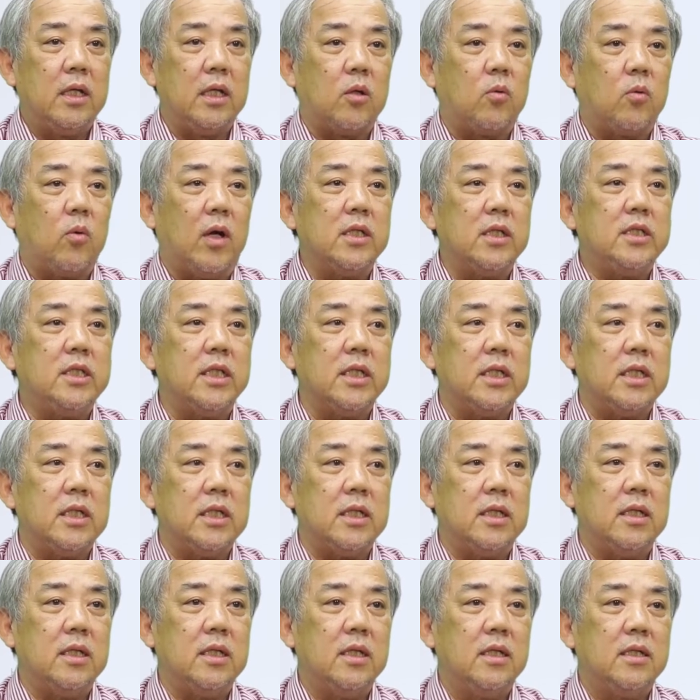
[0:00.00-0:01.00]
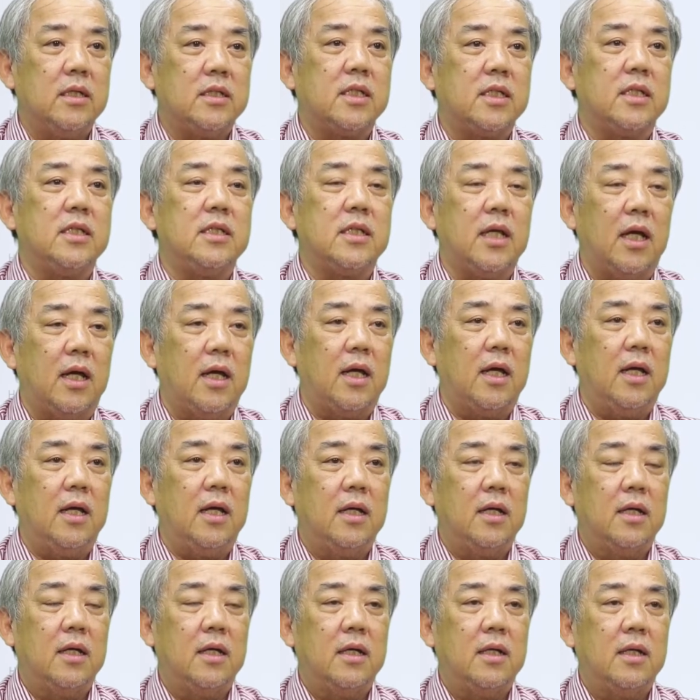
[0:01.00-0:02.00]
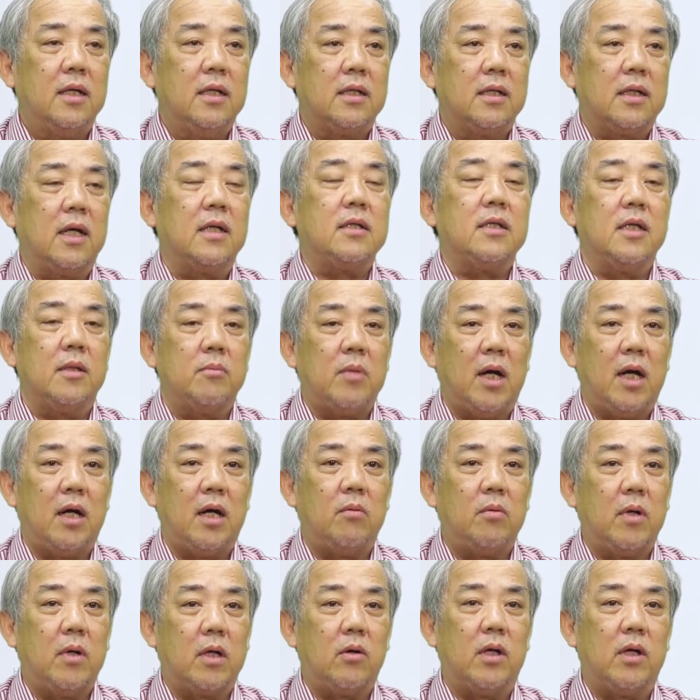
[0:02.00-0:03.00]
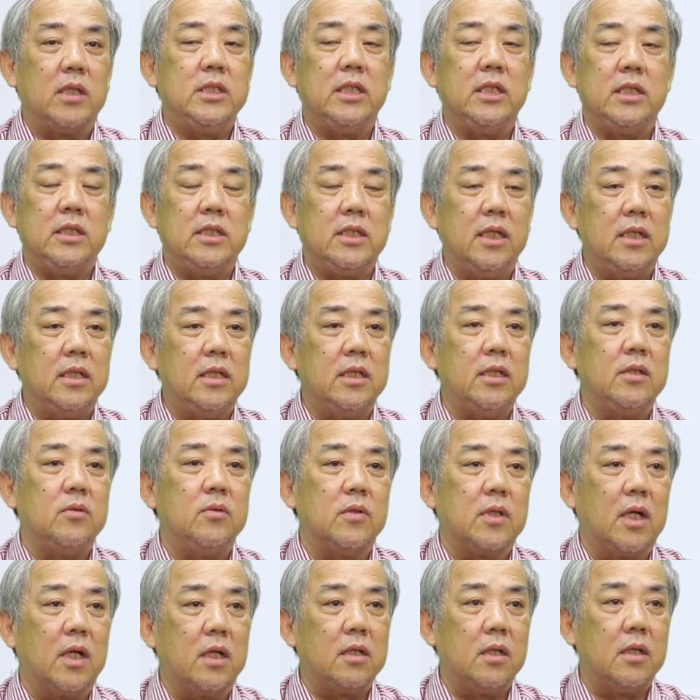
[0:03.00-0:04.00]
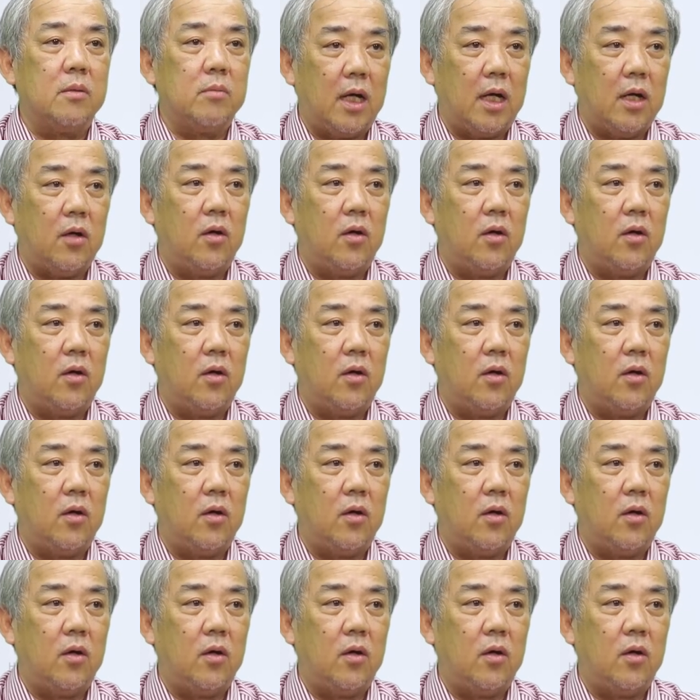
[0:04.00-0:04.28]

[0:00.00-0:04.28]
thì quá trình sinh ra các tế bào và quá trình chết đi của các tế